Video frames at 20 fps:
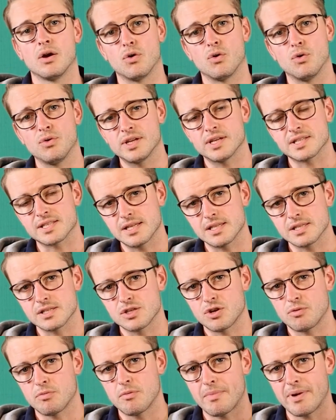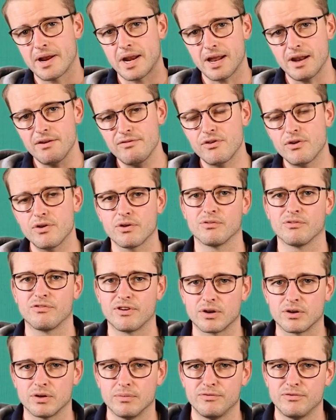und das Ganze noch mit meinen Anforderungen
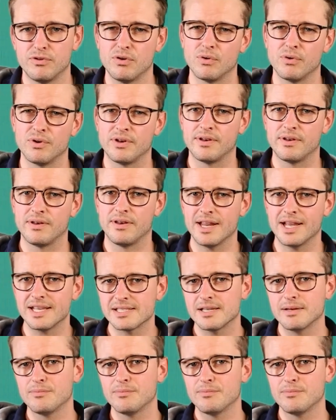verknüpfe. Und das